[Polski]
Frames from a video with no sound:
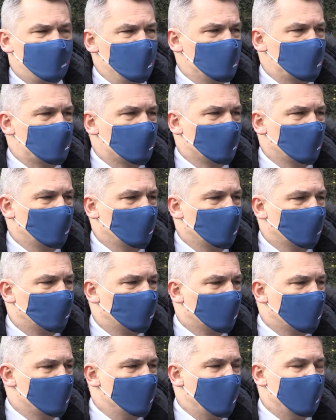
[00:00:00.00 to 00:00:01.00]
PiSu,
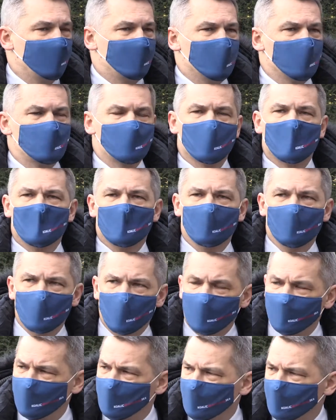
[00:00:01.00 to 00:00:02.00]
który ma być
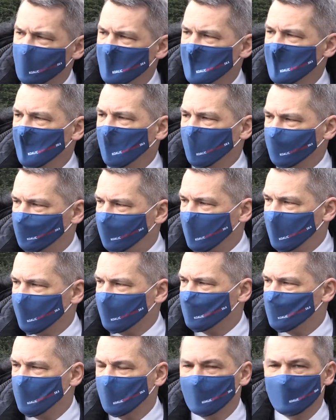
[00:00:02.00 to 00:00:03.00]
nowym
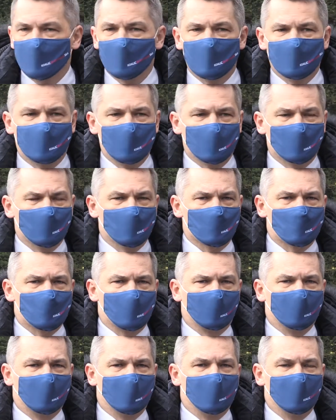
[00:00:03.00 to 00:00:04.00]
otwarciem
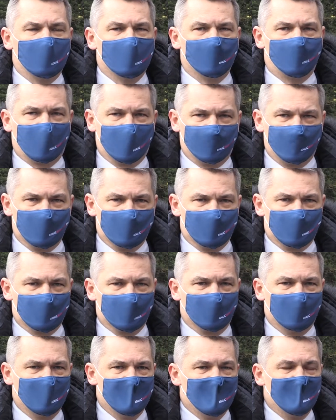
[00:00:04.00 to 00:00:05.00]
Zjednoczonej Prawicy.
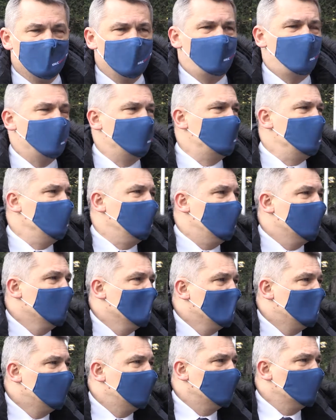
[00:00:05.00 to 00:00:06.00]
I pewnie
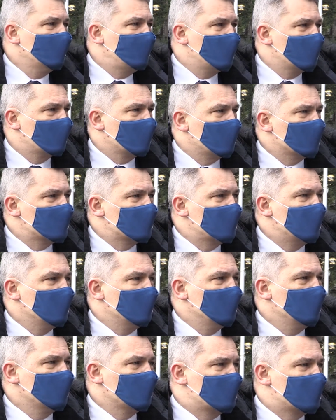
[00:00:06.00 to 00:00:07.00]
na
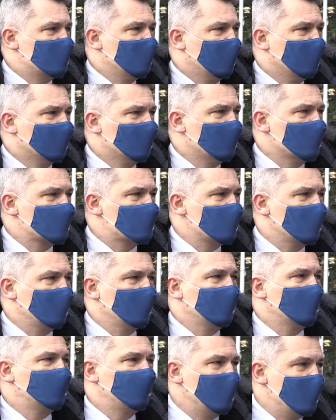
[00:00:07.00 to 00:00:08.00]
Nowogrodzkiej uznano, że
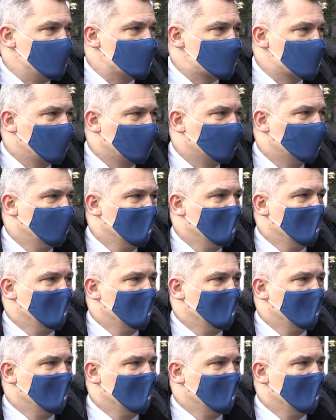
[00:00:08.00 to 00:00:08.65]
twarzą